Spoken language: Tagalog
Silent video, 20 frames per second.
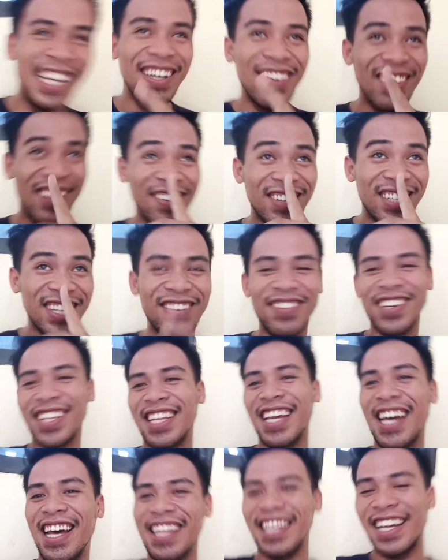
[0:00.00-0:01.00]
Ano siya ba
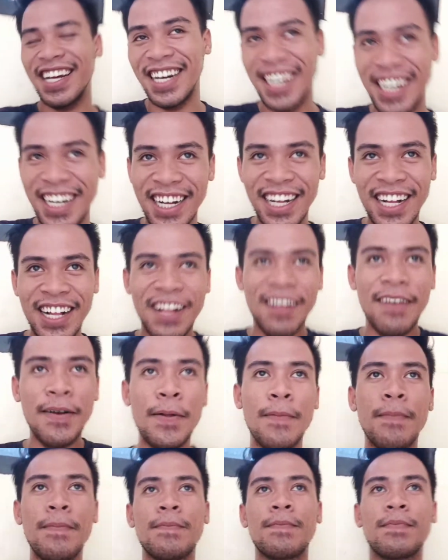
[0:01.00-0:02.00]
din?
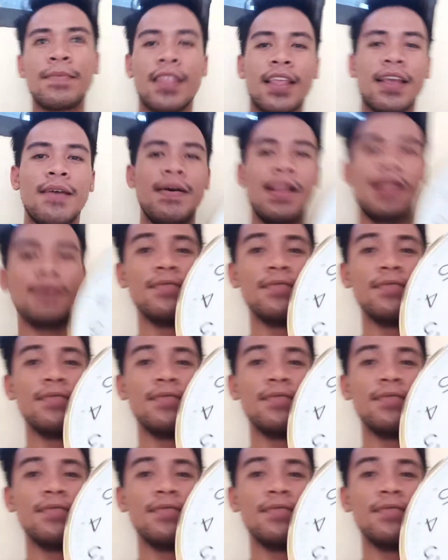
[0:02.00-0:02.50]
Wala